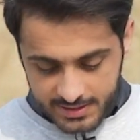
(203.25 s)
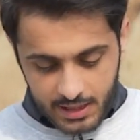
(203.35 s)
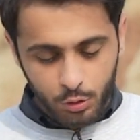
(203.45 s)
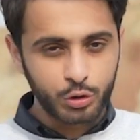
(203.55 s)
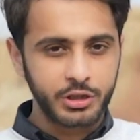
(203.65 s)

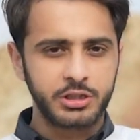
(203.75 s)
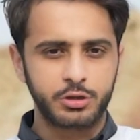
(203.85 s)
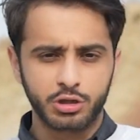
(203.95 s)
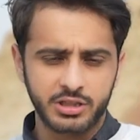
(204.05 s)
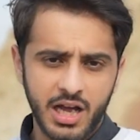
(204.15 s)
ज़रूरी थी
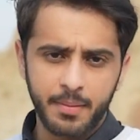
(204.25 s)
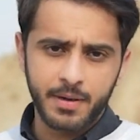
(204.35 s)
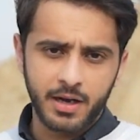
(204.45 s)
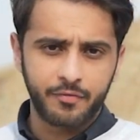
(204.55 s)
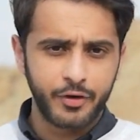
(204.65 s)
तो जनाब
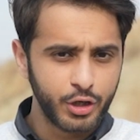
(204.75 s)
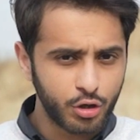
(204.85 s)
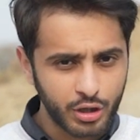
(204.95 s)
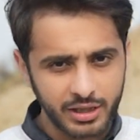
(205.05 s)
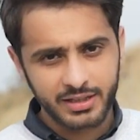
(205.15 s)
वीडियो
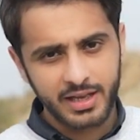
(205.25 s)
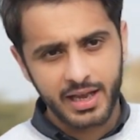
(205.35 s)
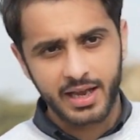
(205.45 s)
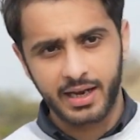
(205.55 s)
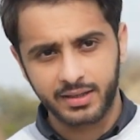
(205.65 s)
को करते हैं